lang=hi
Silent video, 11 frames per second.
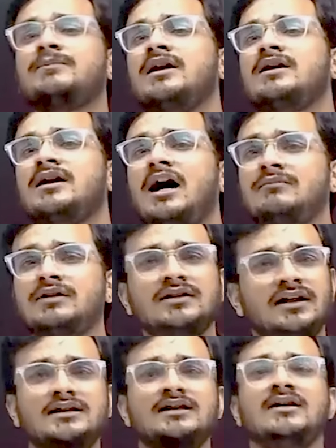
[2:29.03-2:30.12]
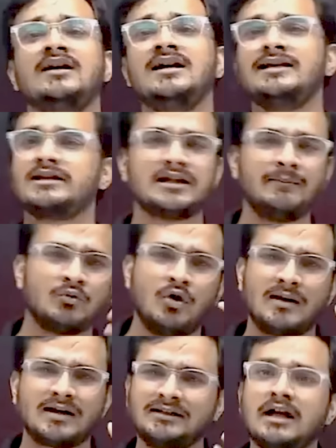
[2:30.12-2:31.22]
सबके काम की नहीं ये
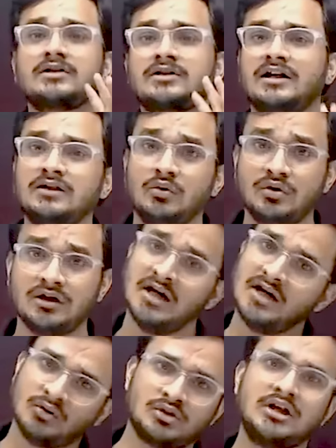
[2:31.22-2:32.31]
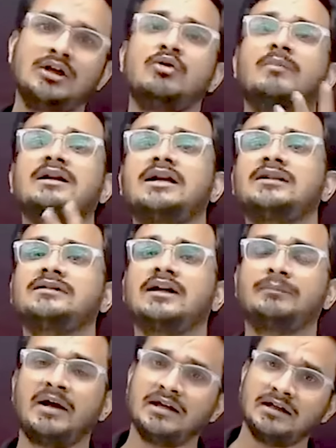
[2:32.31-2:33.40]
सबको बर्दाश्त नहीं होगी कुछ ही लोग बर्दाश्त
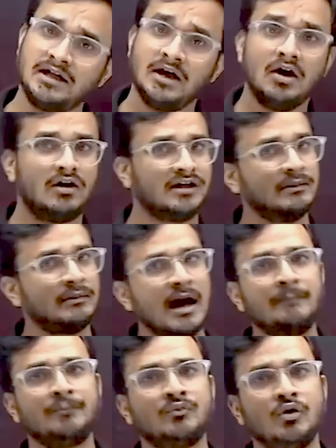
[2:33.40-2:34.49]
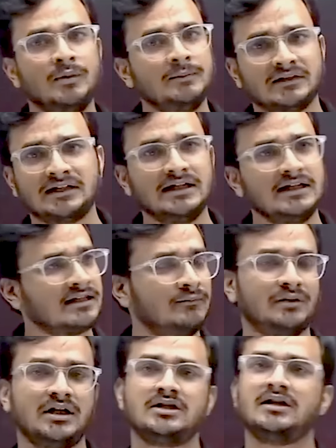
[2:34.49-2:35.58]
कर पाएंगे और ये आपको भी पता है ये
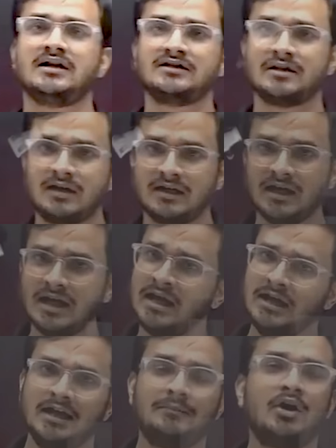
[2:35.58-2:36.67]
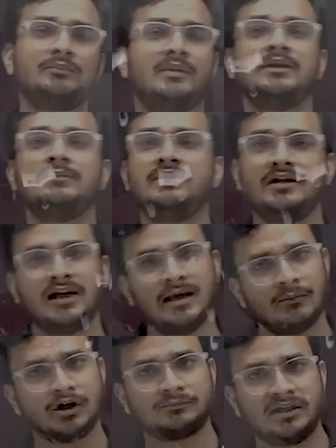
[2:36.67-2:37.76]
कंपटीशन का जमाना है एक बहुत बड़ी भीड़ है
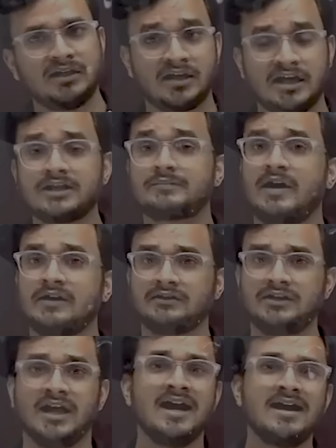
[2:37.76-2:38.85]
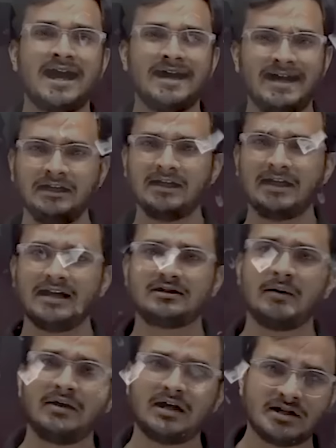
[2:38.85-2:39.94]
बहुत बड़ी रेस भागती आईआईटी का
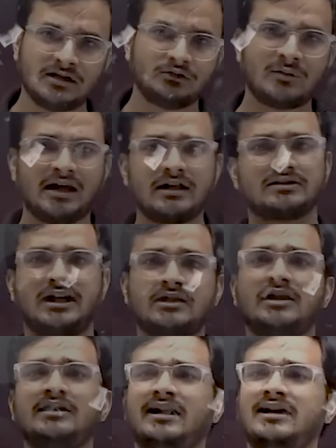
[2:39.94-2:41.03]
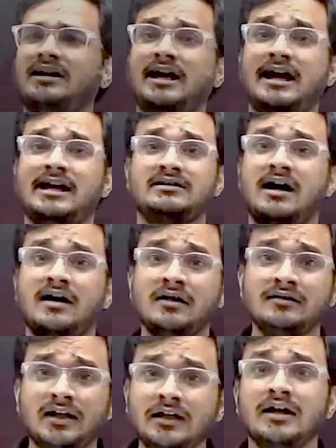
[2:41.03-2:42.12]
एग्जामिनेशन तुम्हारे सिलेक्शन के लिए है ऐसा
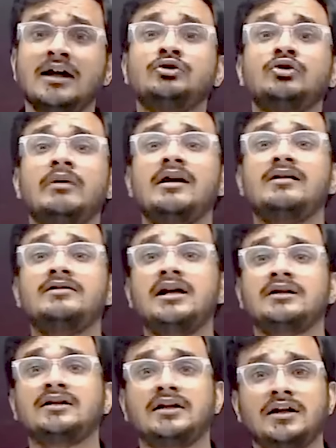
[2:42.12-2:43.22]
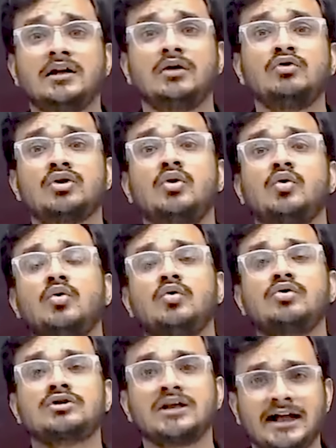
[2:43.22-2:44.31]
नहीं तुम्हें रिजेक्ट करके कुछ लोगों
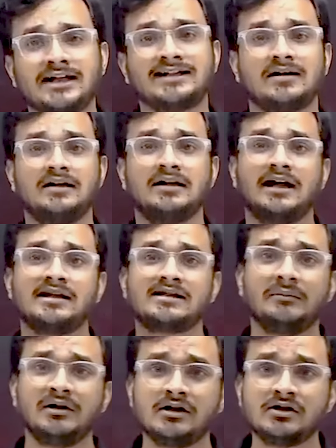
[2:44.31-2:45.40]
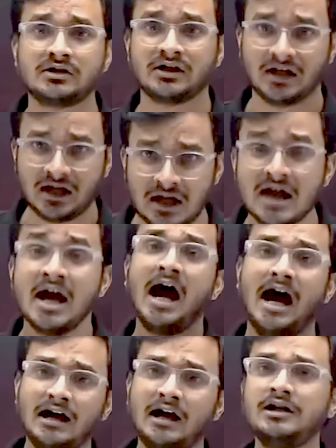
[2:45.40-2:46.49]
को सेलेक्ट करने का एग्जामिनेशन है
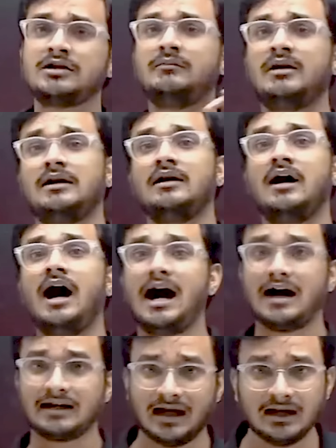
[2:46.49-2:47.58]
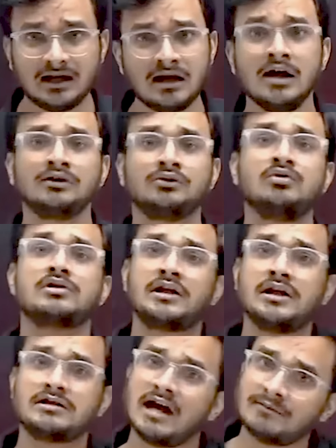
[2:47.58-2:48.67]
अगर इसमें आना है तो
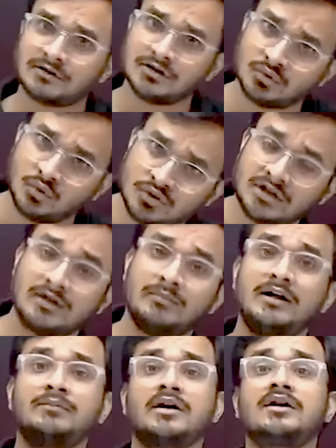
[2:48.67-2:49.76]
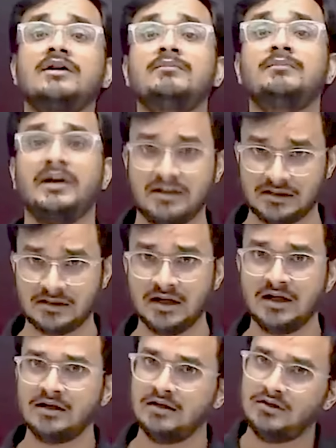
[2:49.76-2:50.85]
उसके हिसाब से सोच डेवलप करनी पड़ेगी
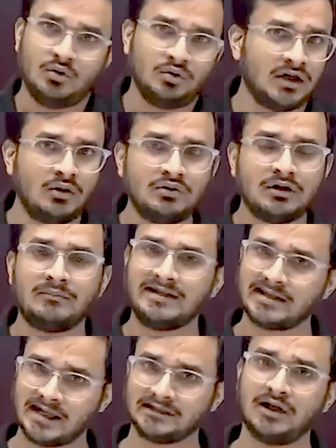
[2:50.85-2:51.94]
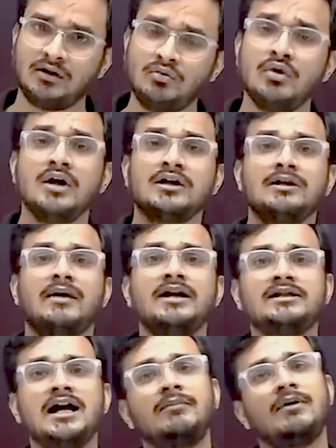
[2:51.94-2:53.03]
नो no डाउट मैं ये कहता हूं कि
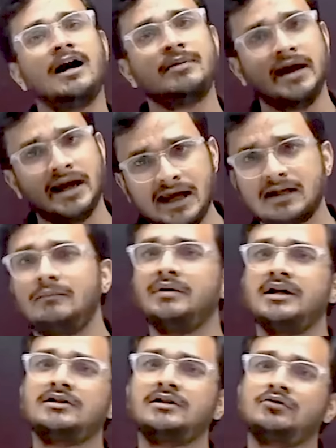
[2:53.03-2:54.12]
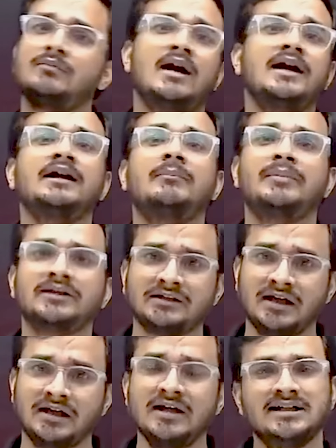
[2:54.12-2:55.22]
भाई साहब अब है कंपटीशन तो मानना
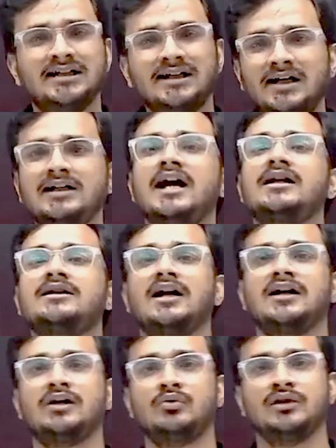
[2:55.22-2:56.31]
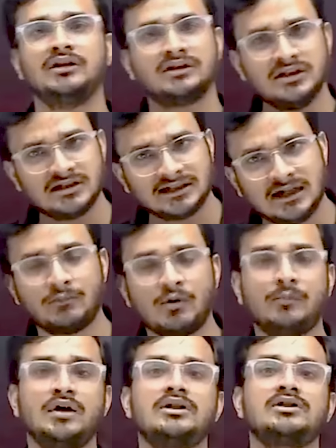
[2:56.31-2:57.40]
पड़ता है इंडिया है क्या करोगे इतनी ज्यादा
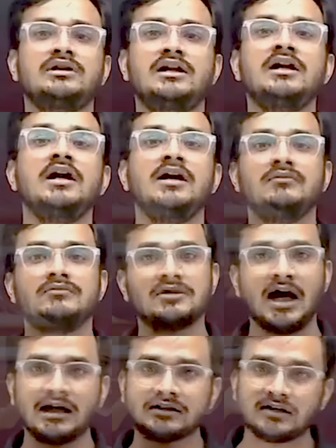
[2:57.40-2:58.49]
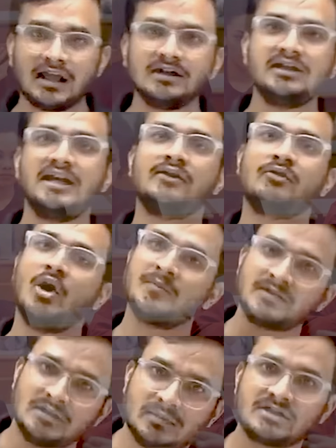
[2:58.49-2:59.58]
पॉपुलेशन है छाटना ही एक
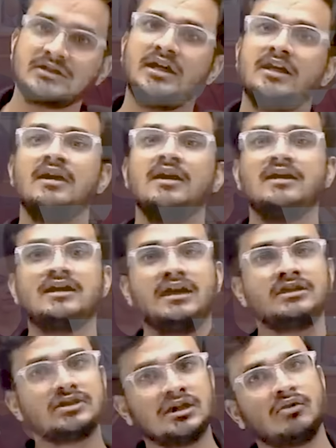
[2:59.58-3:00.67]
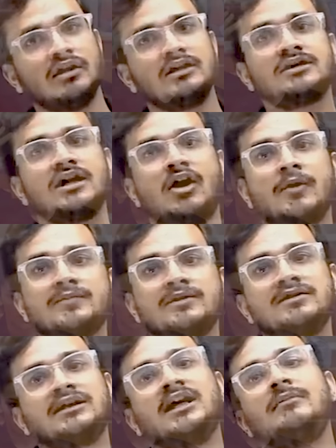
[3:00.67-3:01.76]
ऑप्शन बचता है एक अच्छे कॉलेज का
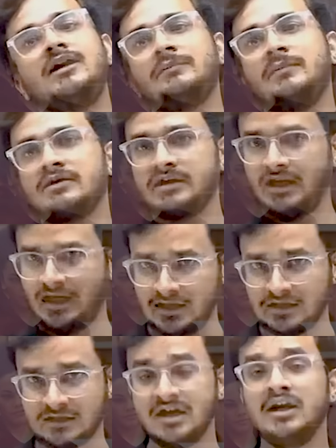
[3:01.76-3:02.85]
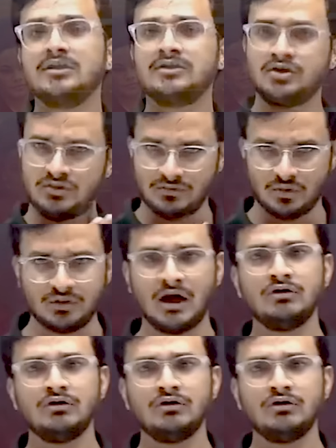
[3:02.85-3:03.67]
ऑप्शन ज्यादा हमारे पास है ही नहीं नो no